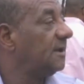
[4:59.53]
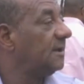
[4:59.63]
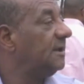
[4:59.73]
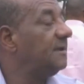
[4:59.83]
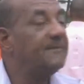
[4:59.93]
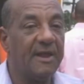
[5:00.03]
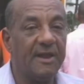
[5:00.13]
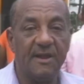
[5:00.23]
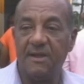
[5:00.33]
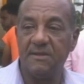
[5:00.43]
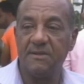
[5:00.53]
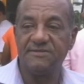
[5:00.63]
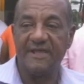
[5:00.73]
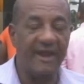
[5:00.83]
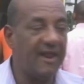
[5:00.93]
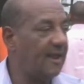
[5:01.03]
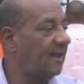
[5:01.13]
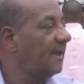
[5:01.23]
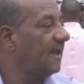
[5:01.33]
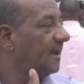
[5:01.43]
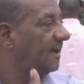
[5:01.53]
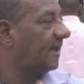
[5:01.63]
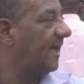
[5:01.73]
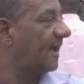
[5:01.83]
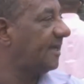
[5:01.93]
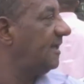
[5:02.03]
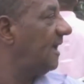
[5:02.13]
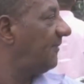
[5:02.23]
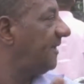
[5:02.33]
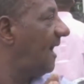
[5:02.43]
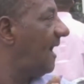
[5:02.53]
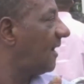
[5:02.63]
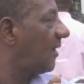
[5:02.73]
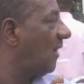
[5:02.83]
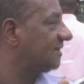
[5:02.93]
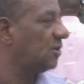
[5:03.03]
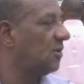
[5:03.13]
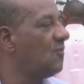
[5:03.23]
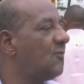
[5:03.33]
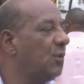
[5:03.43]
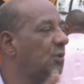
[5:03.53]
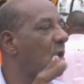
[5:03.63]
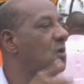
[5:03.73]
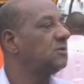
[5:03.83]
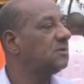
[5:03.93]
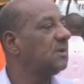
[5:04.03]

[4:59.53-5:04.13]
Y me enteré que aquí había cuatro, un pulgón